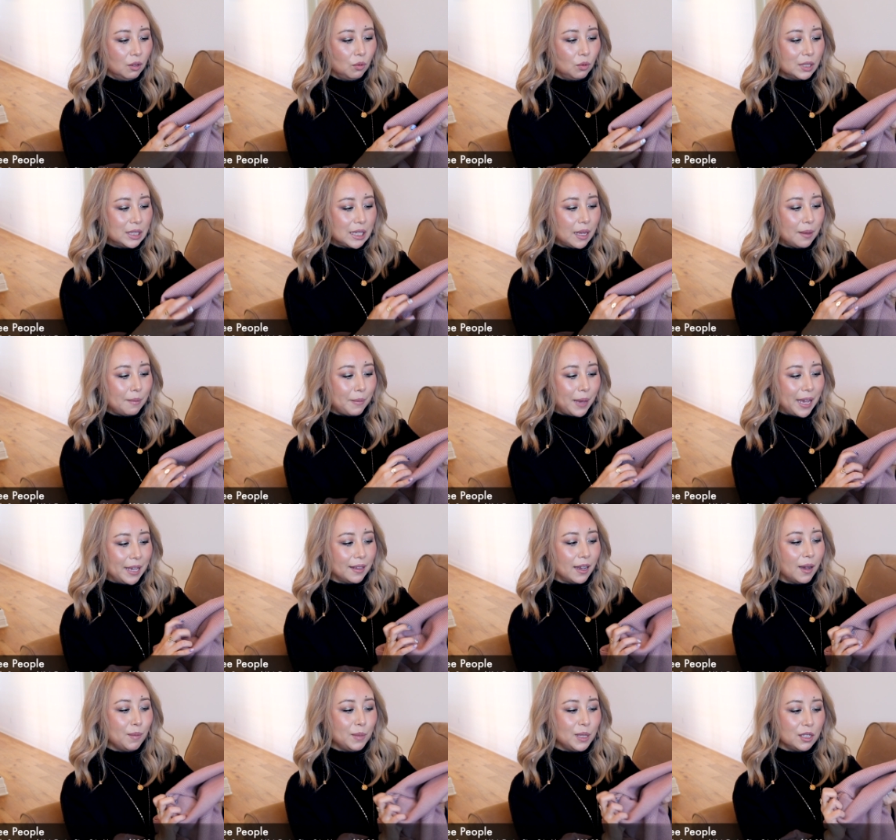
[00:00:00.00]
我在买
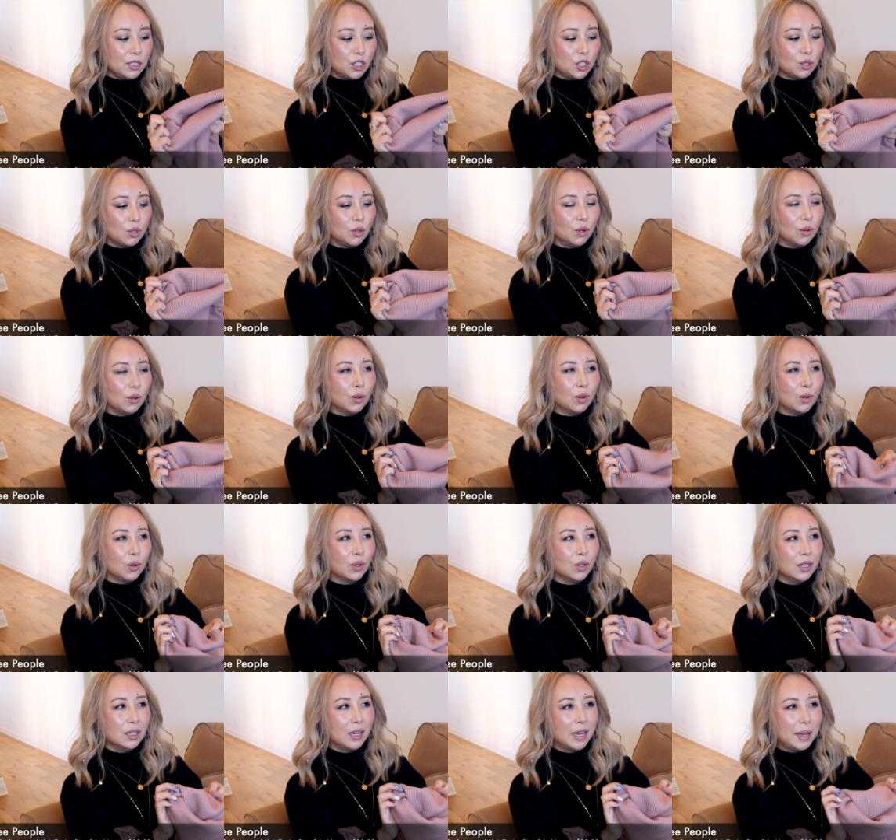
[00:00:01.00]
它们的时
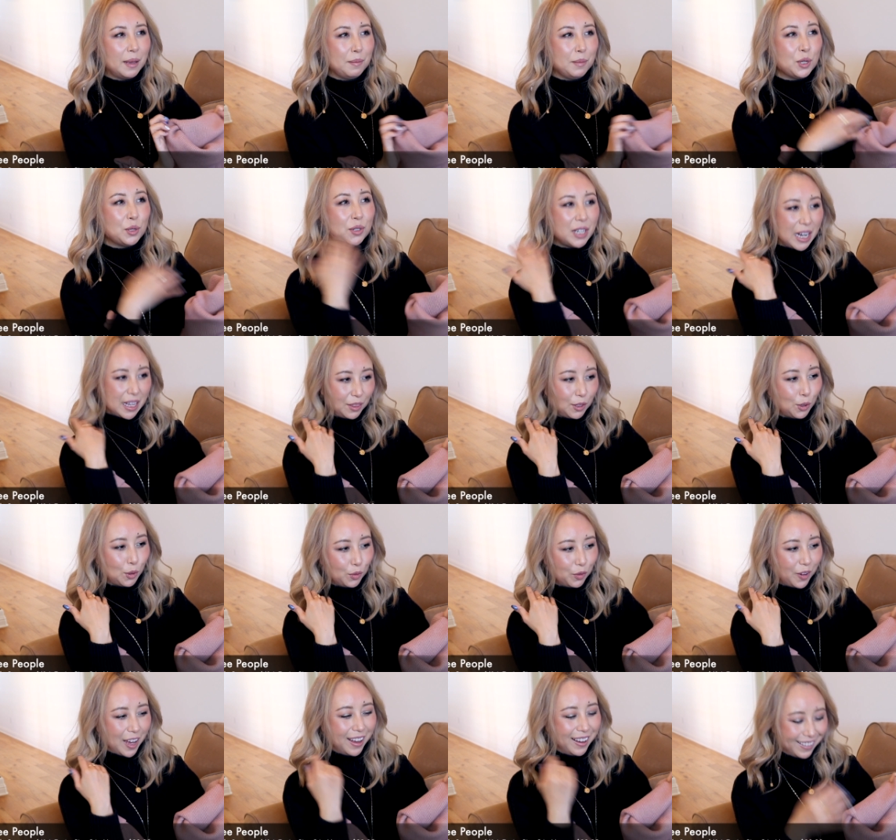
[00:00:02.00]
候还没有染头
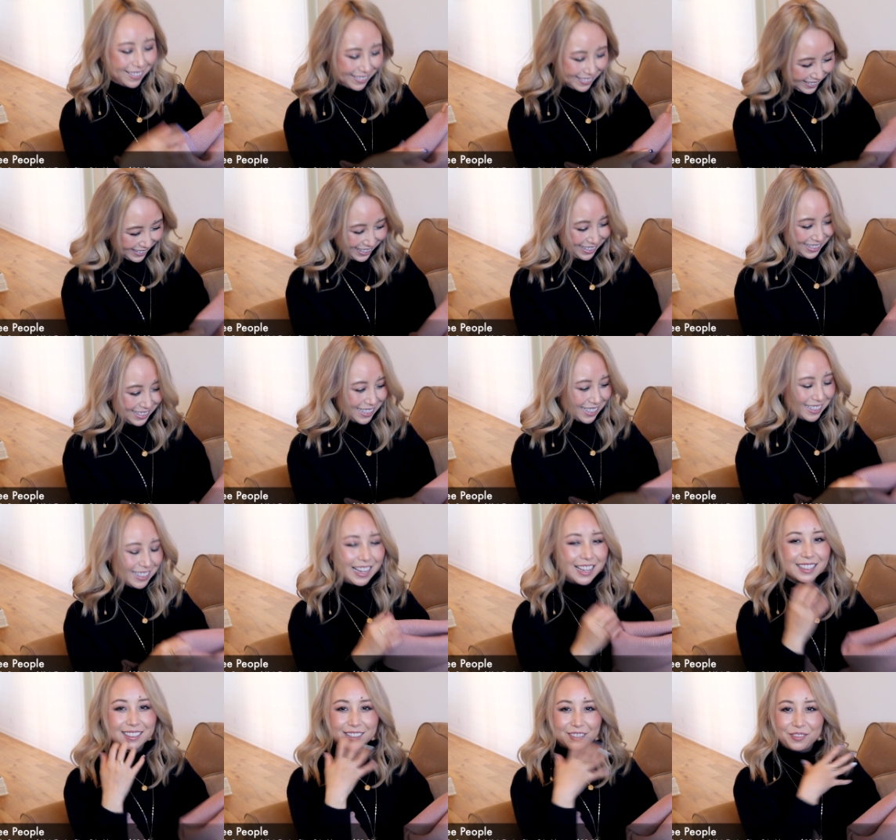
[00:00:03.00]
发，现
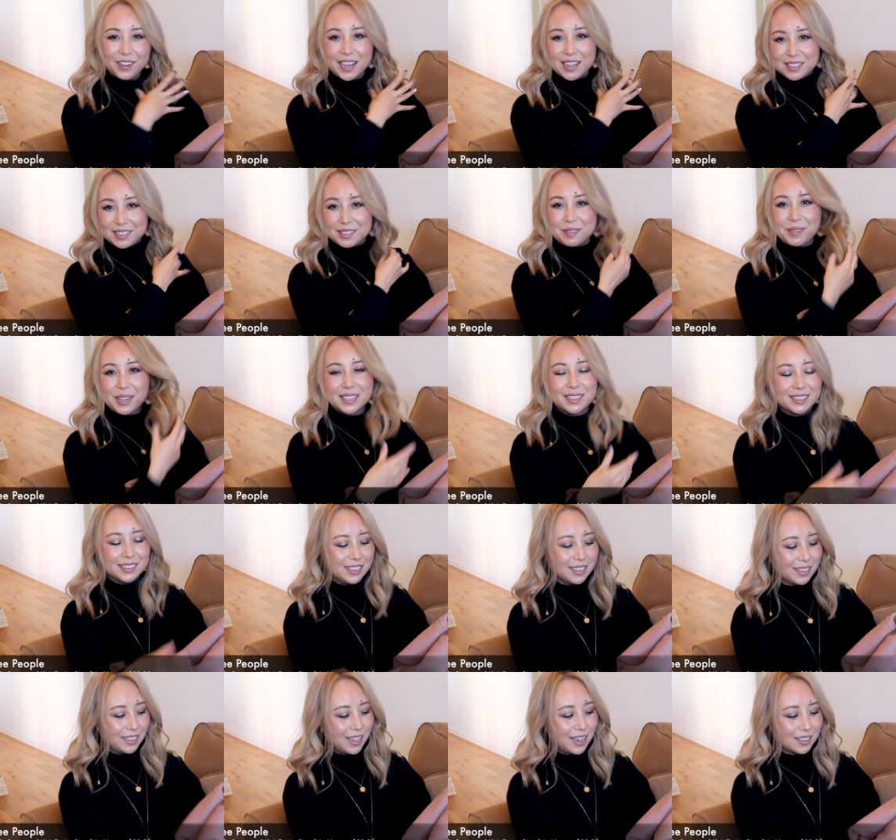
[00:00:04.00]
在呢发色变成
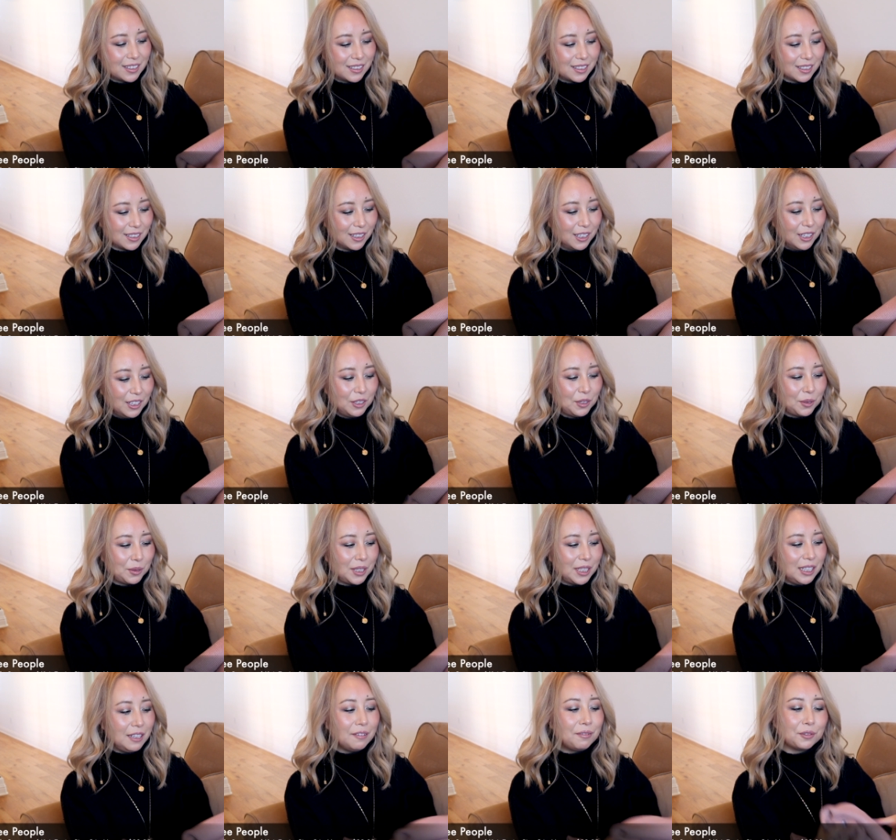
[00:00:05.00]
这个样子，有
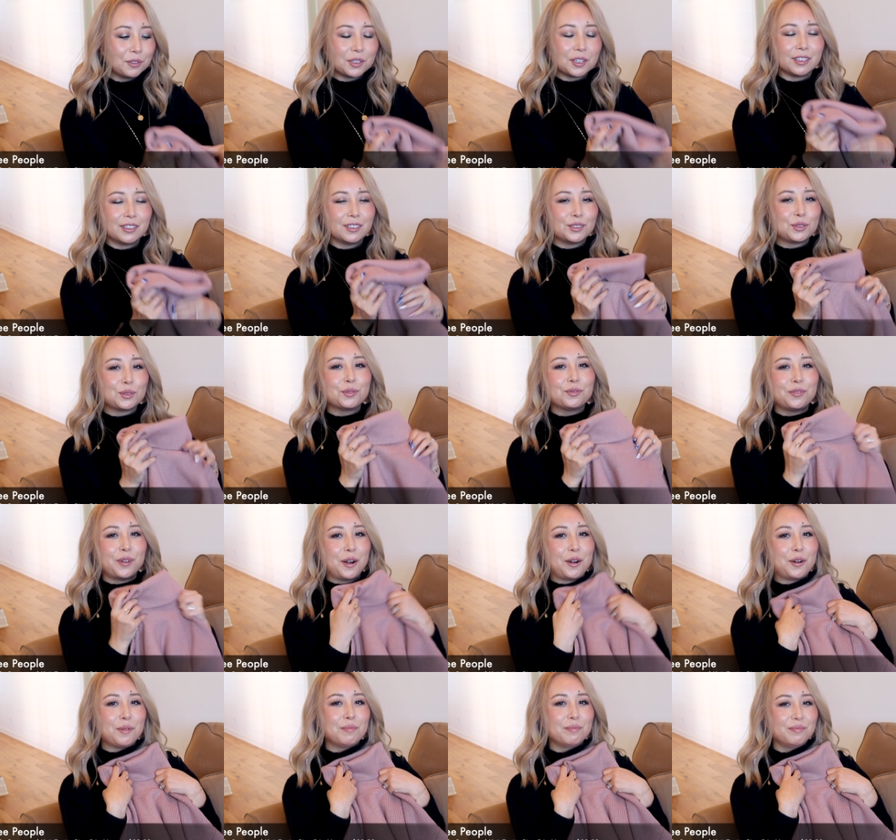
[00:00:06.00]
的衣服可能就反
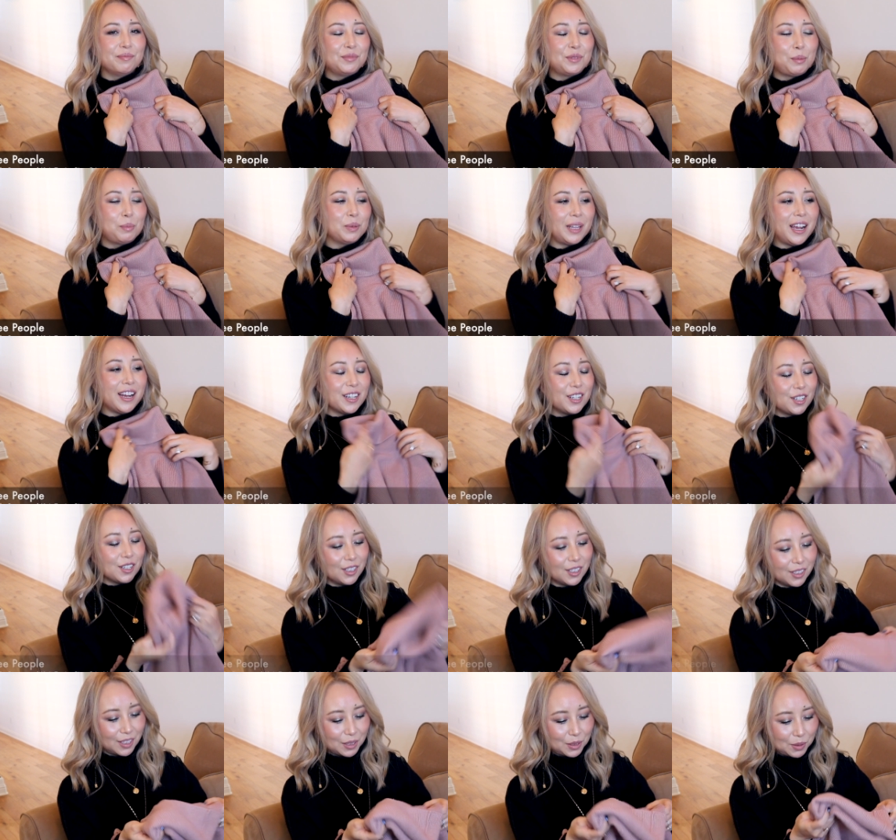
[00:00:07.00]
而都不太适
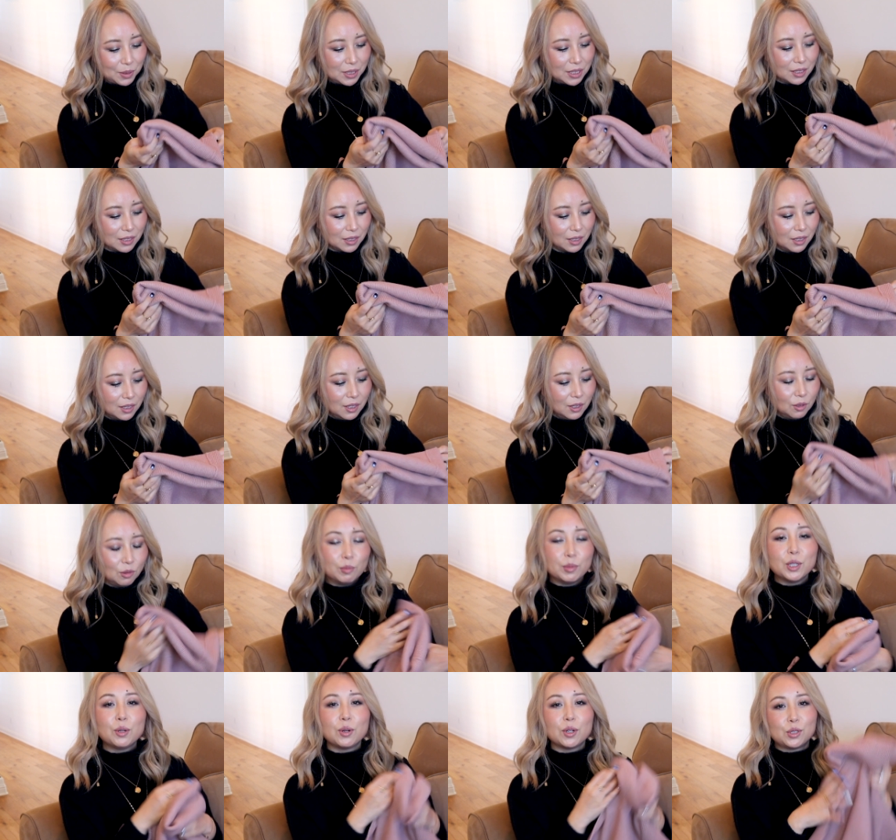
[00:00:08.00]
合了，所以呢，我
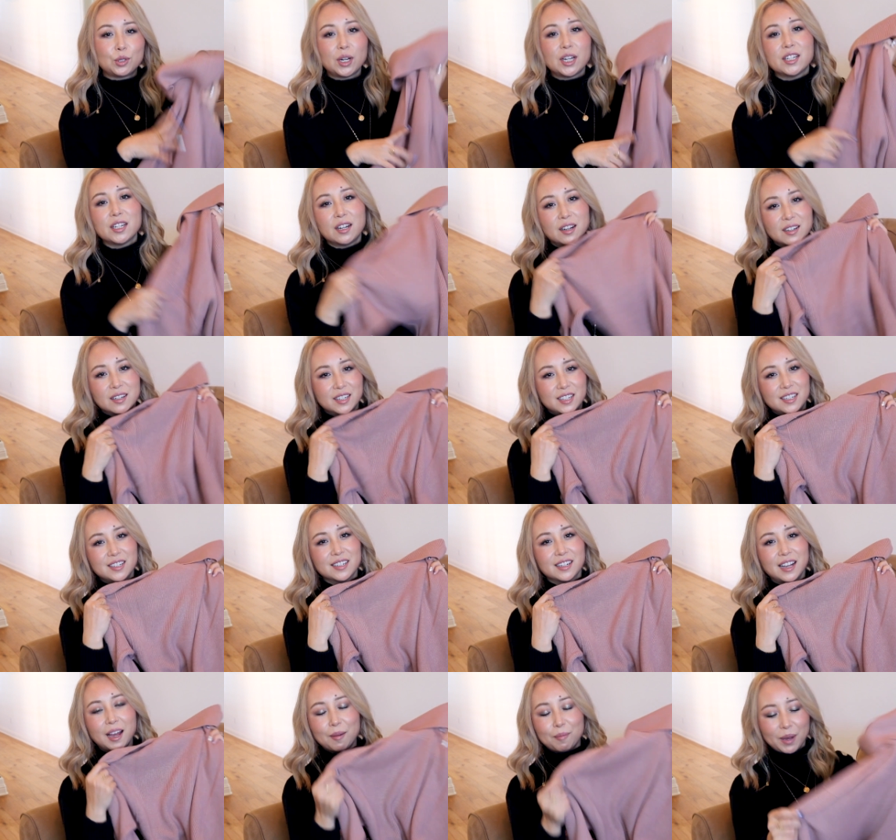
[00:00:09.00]
们一会儿穿上试
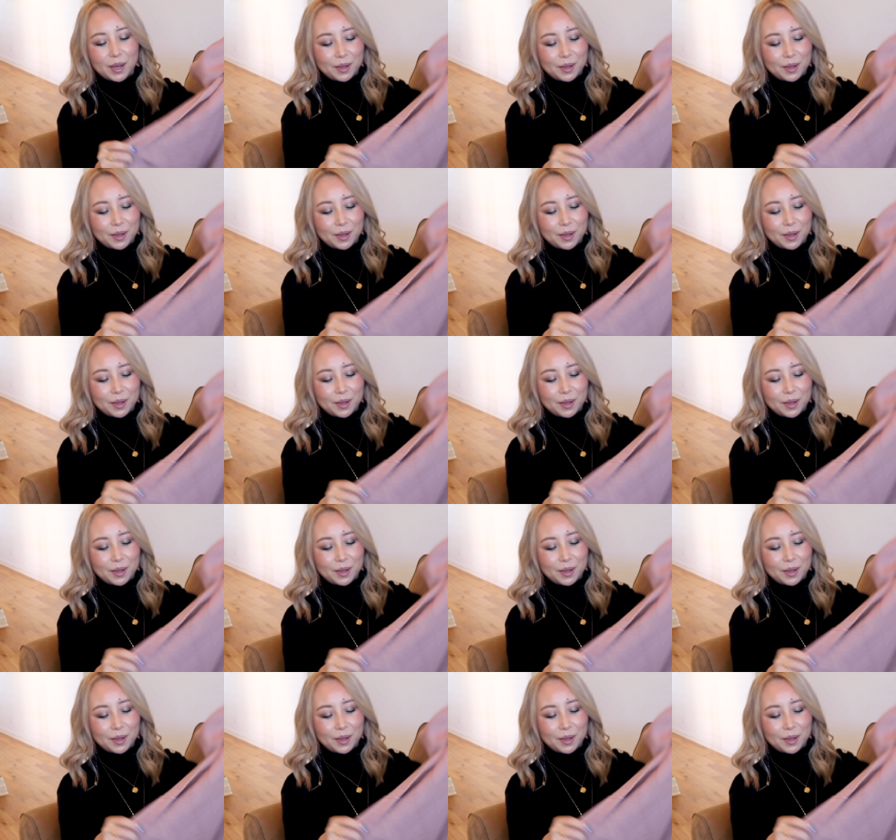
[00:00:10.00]
试看